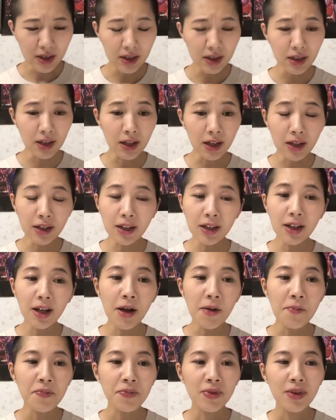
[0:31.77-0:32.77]
なかな
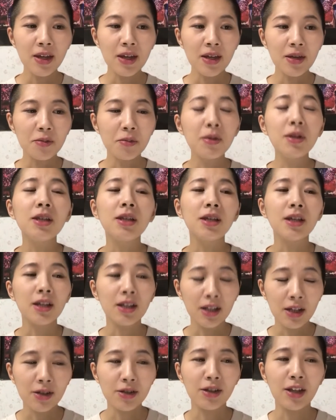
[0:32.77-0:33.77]
か見に行け
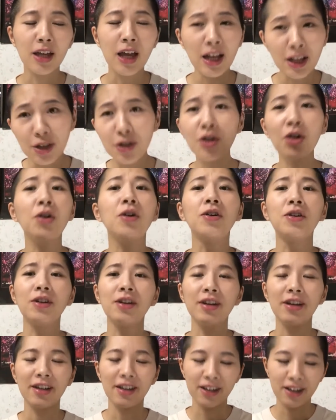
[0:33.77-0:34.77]
なくて、やっと
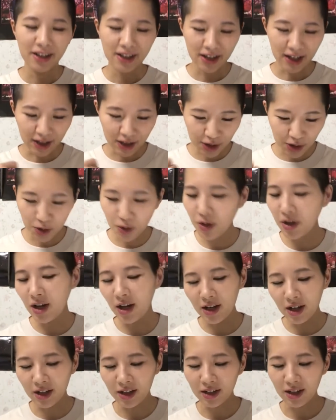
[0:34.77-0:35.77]
やっと映画
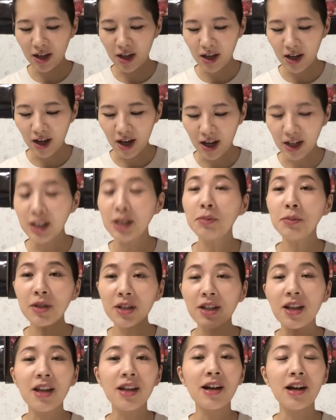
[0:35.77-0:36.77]
館で、初め
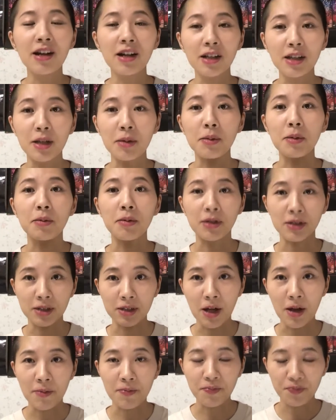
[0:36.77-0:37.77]
て映画館で見まし
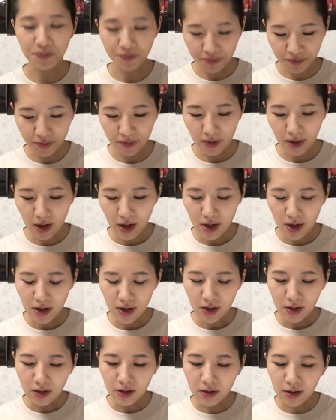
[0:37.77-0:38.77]
た。
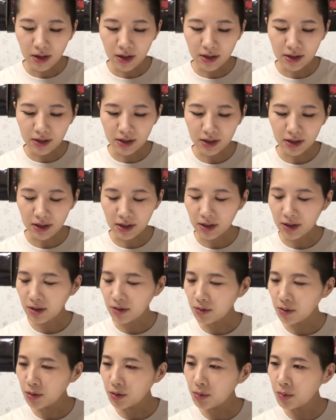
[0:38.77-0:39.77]
嬉しい。
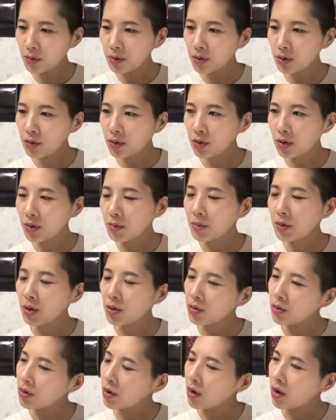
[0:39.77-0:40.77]
子供の時見た
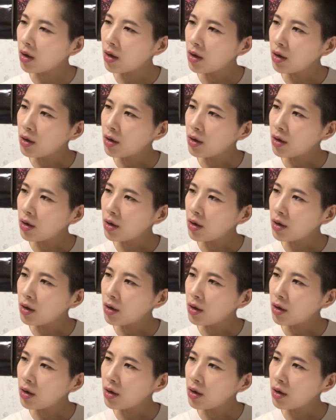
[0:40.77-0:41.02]
時は、